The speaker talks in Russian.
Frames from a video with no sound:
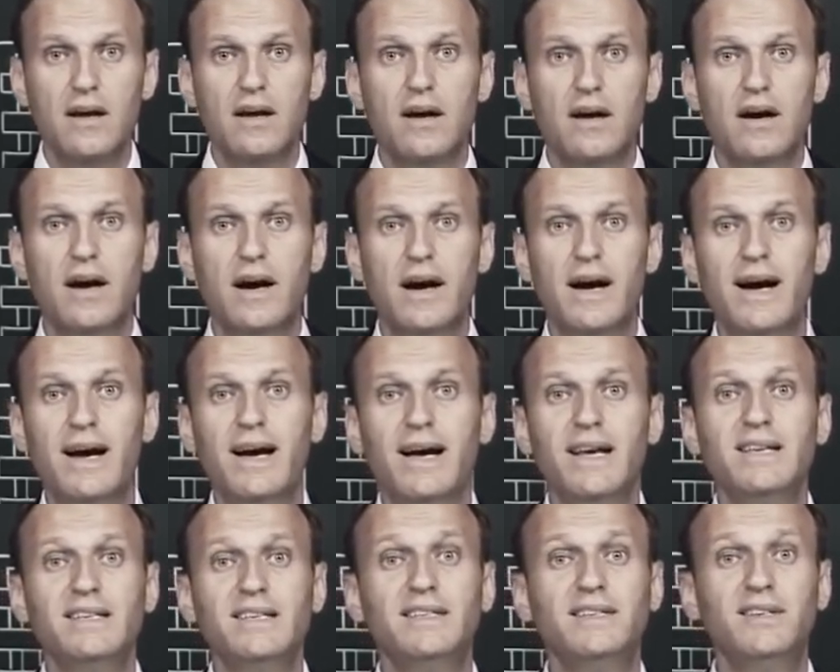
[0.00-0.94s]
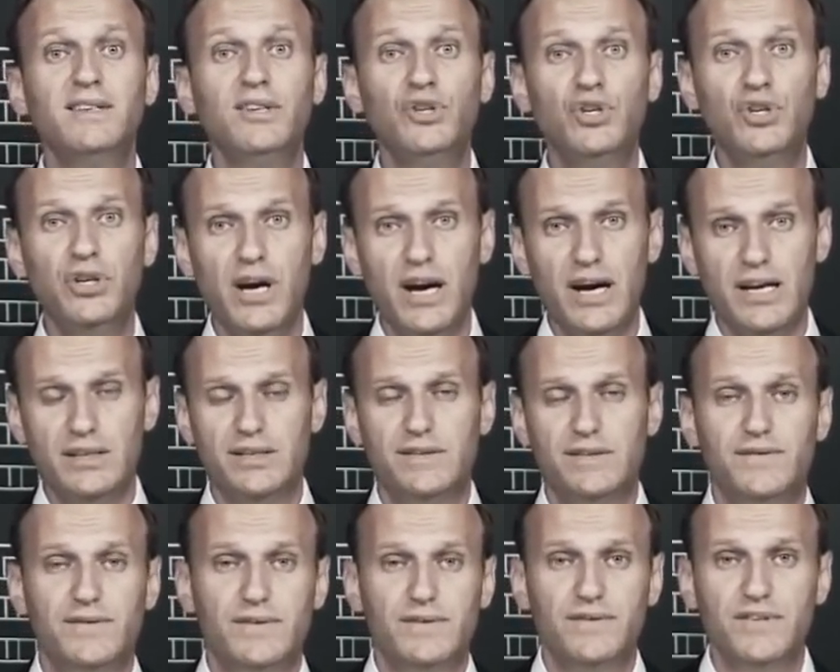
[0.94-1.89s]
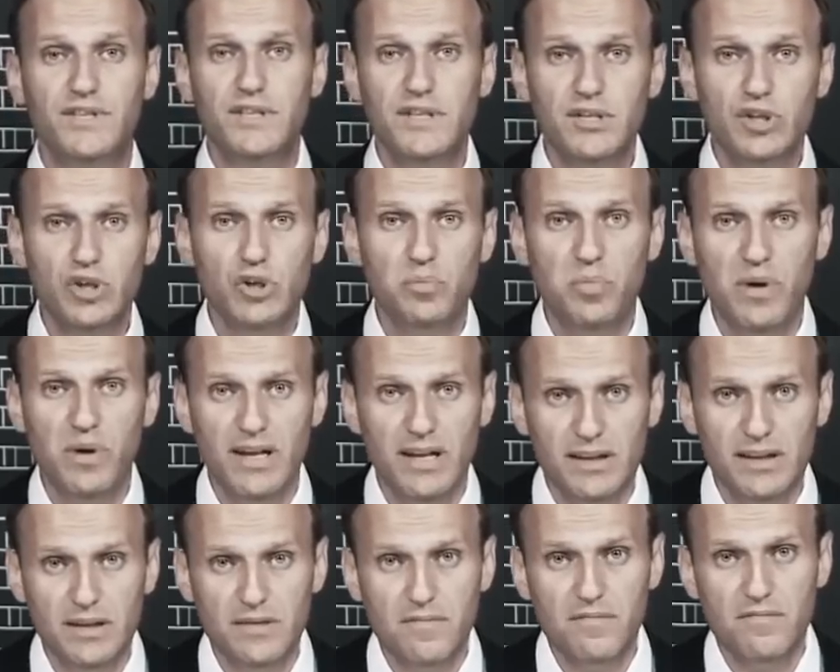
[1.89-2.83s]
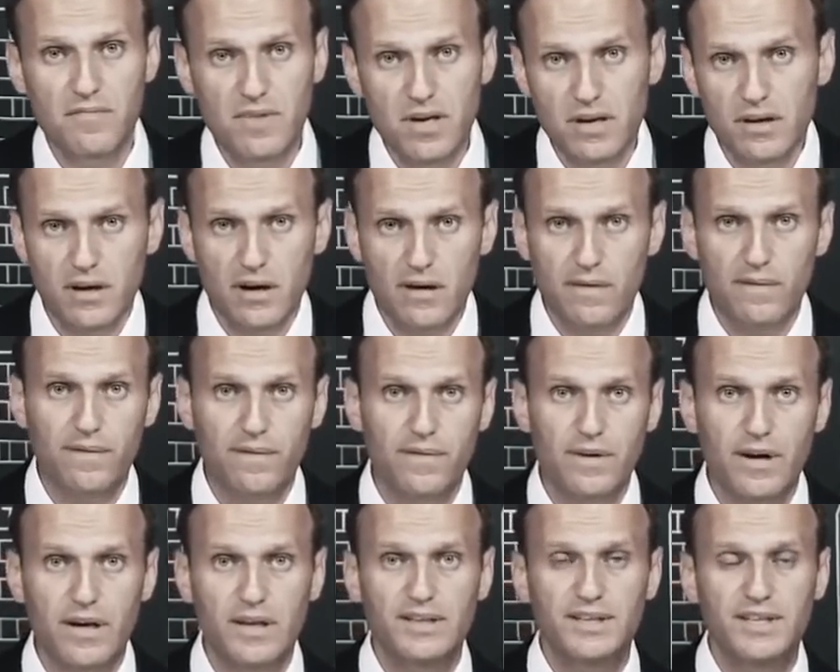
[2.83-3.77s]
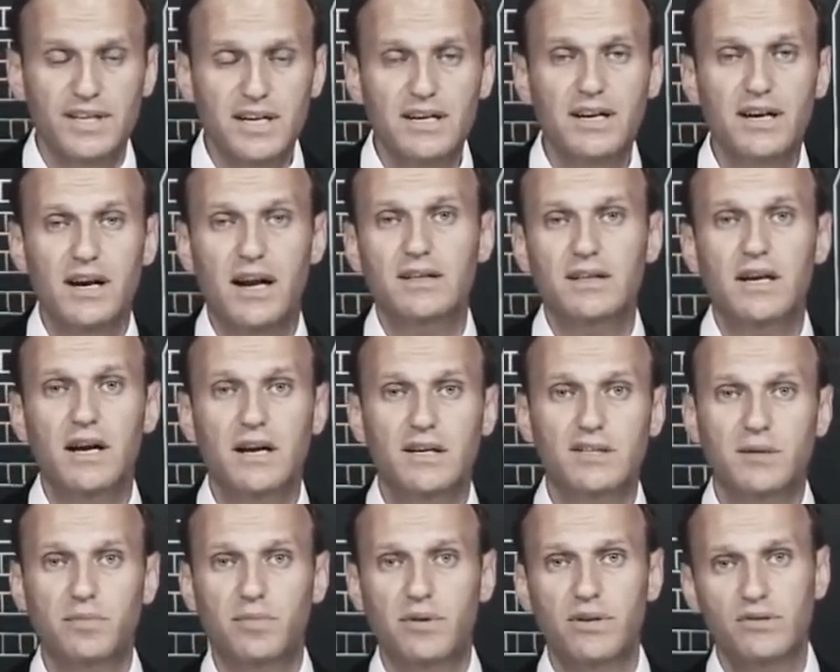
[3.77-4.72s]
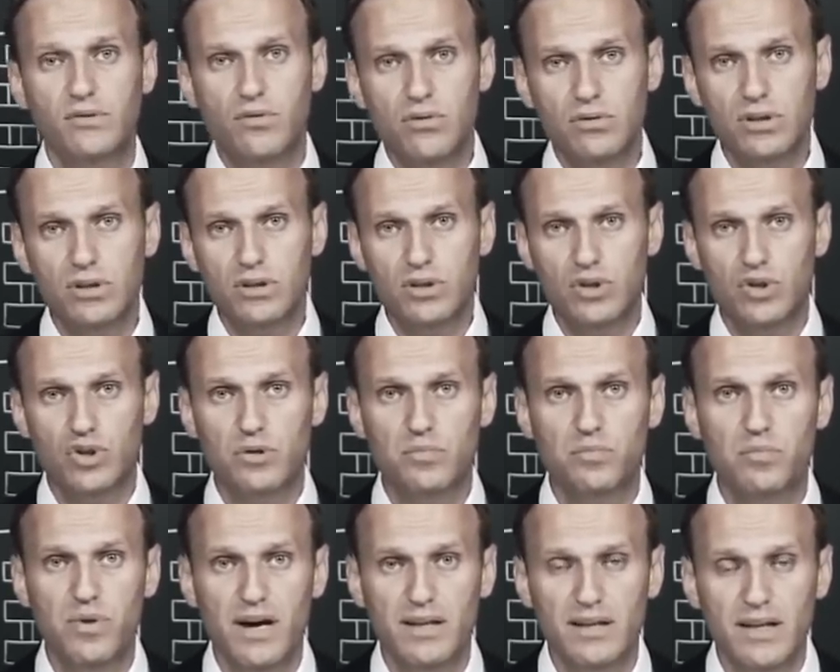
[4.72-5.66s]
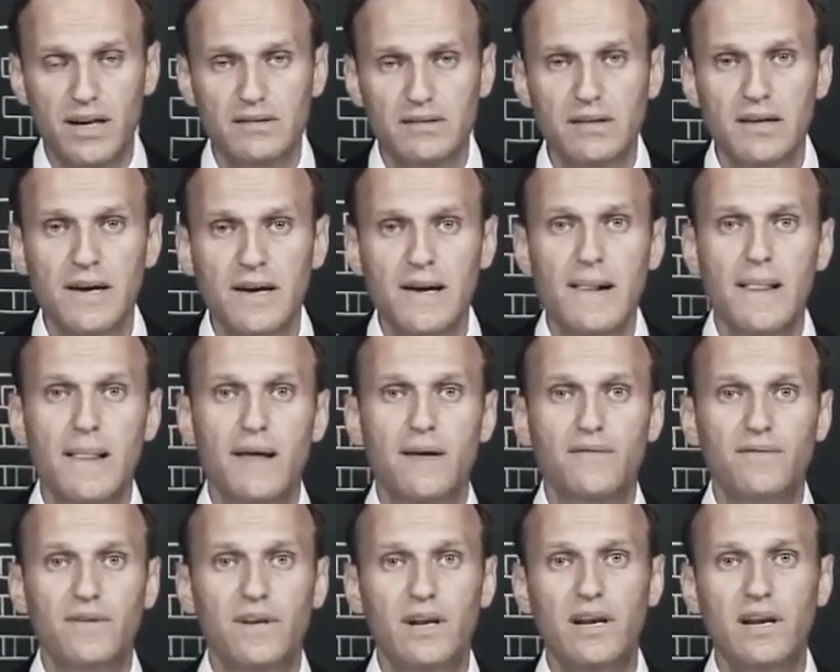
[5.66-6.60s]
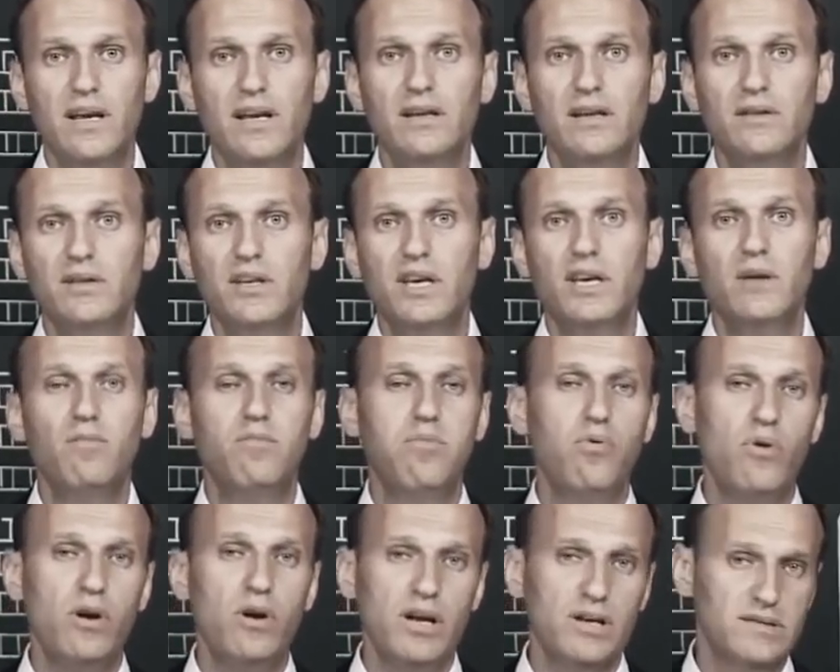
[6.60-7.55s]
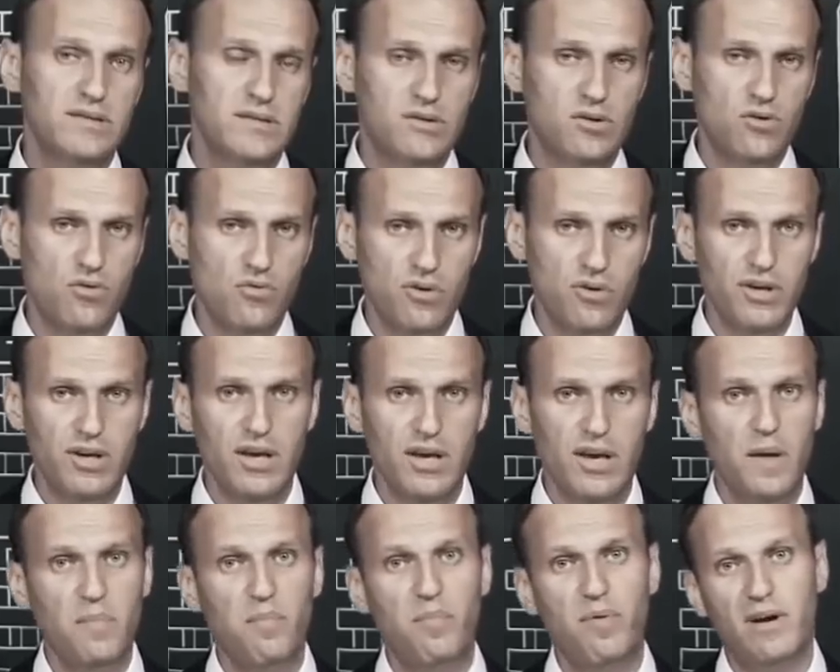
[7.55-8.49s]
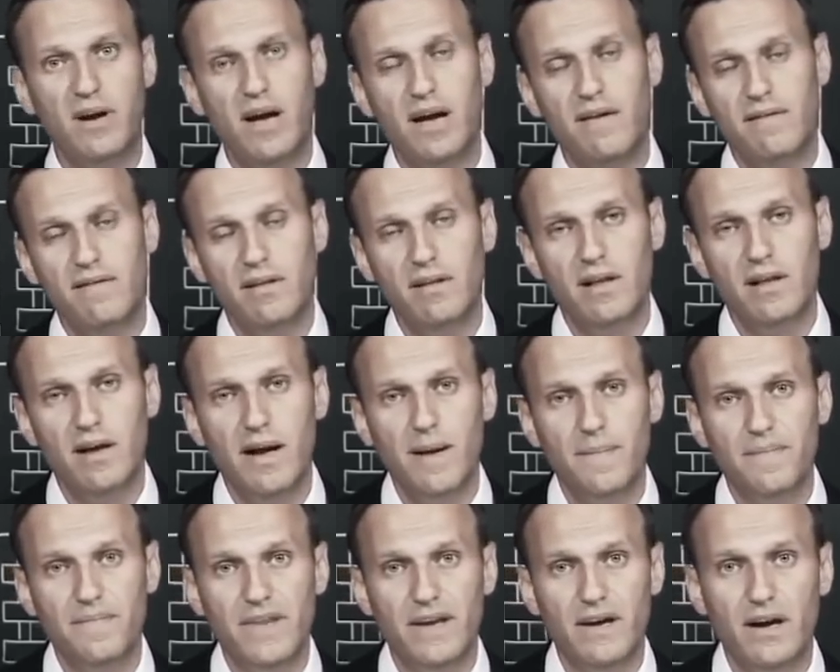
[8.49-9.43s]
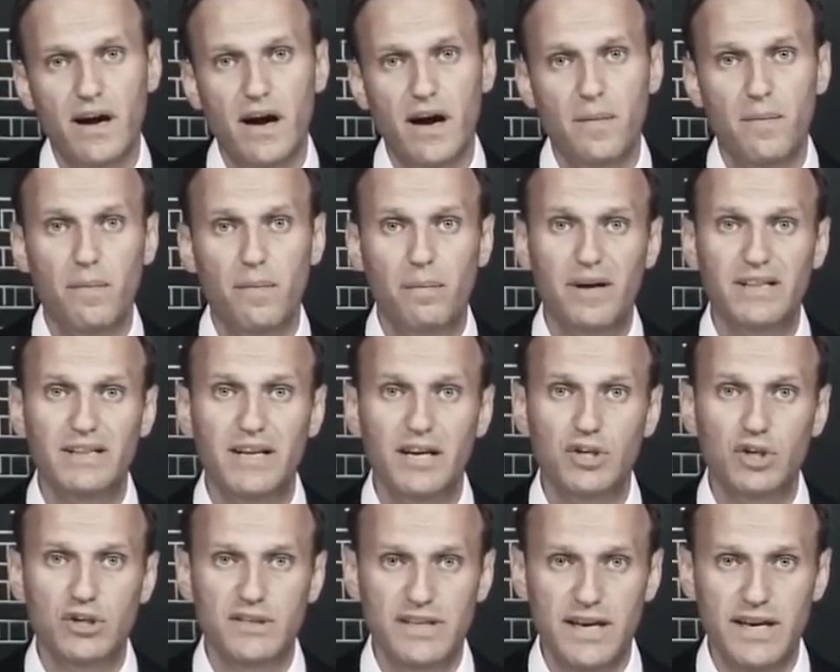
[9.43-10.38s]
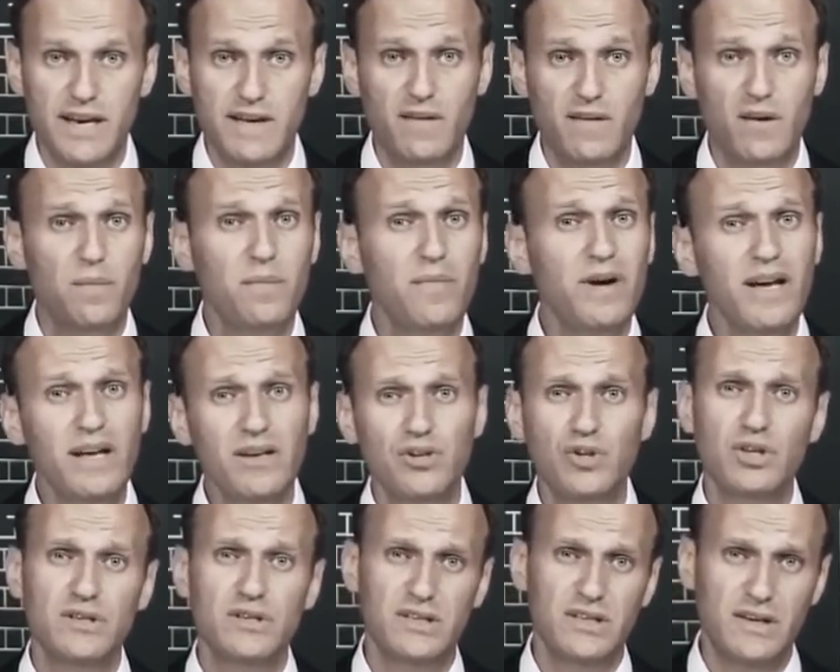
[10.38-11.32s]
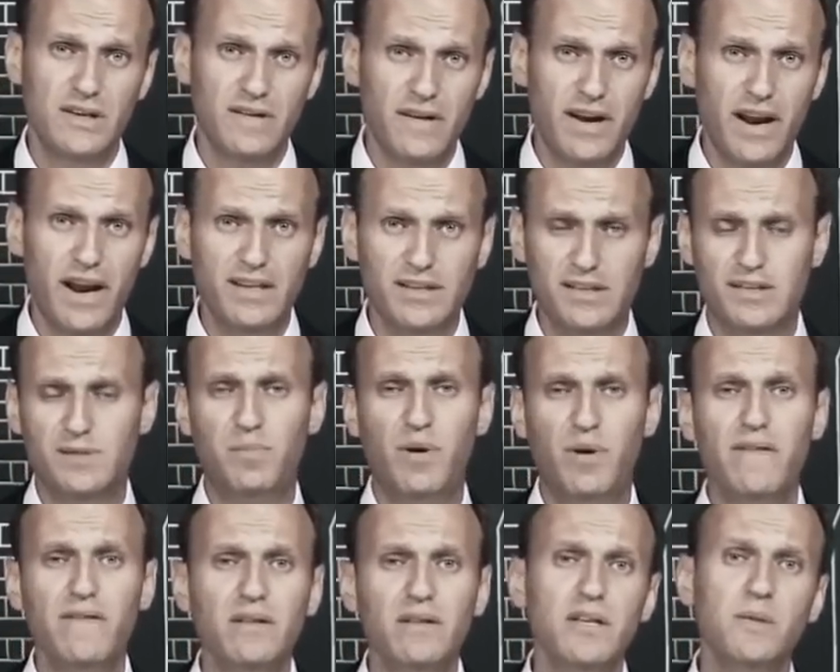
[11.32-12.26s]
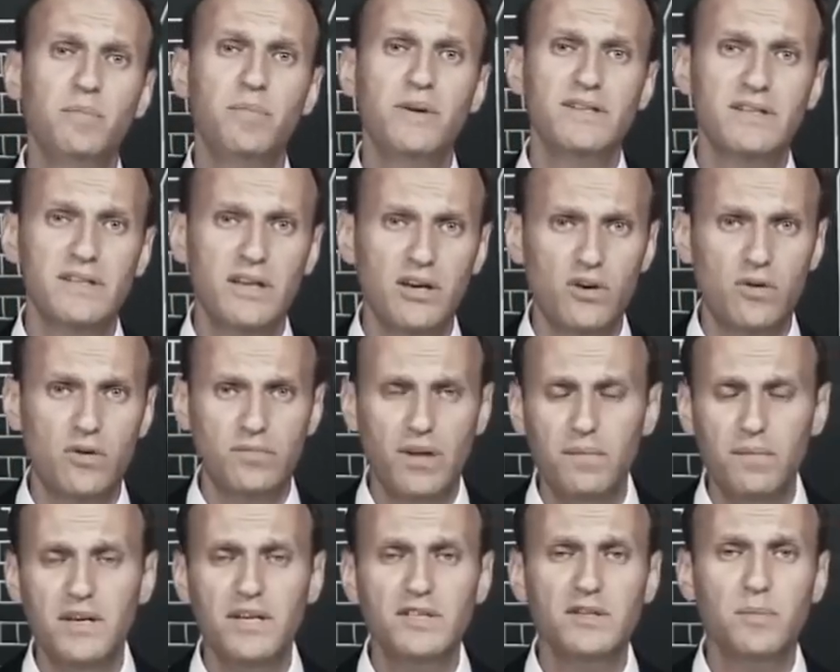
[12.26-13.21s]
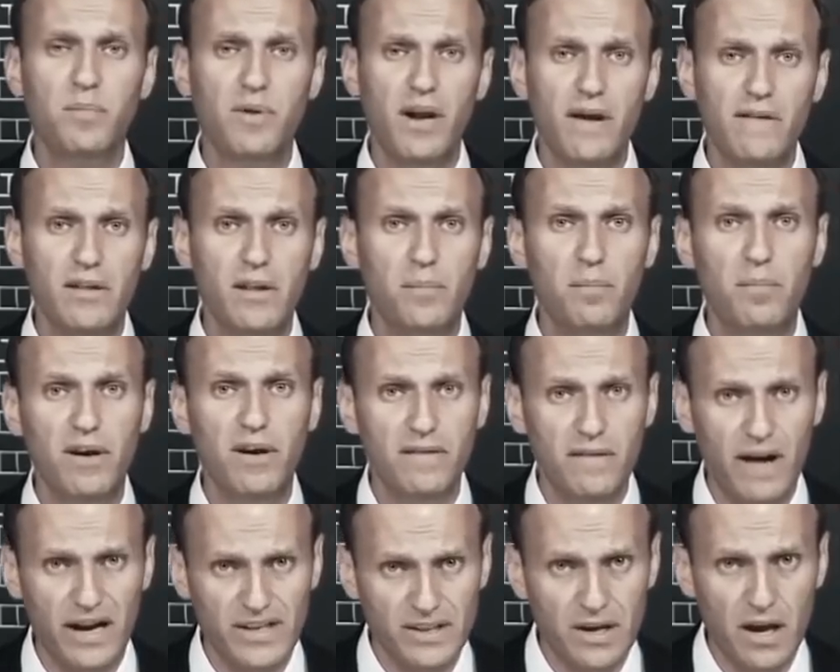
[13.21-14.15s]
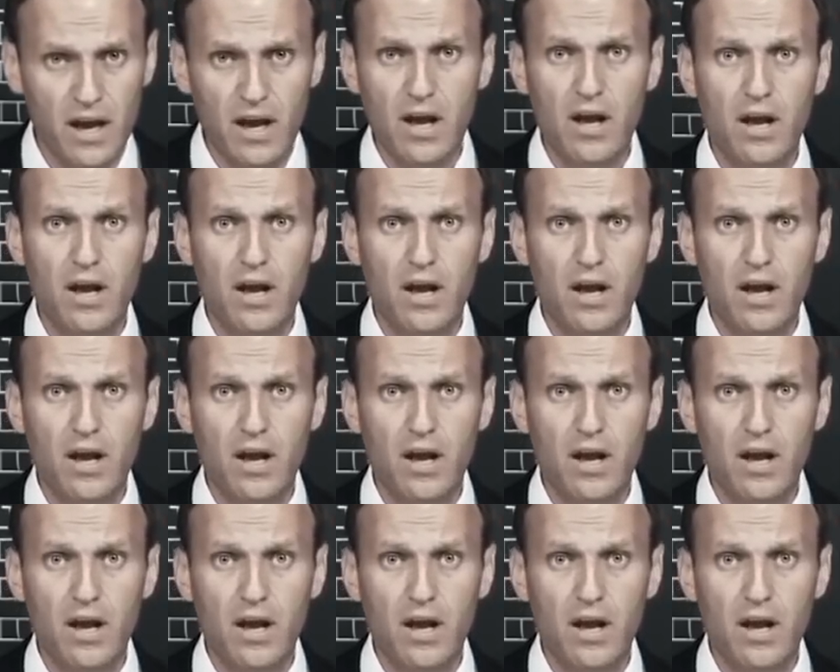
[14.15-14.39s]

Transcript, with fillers: А, сейчас в связи с чемпионатом мира в тех городах, где происходит этот чемпионат, ввели такие более строгие правила а, подачи заявок. Мы, честно говоря, эти правила не признаем. Нам на эти правила плевать.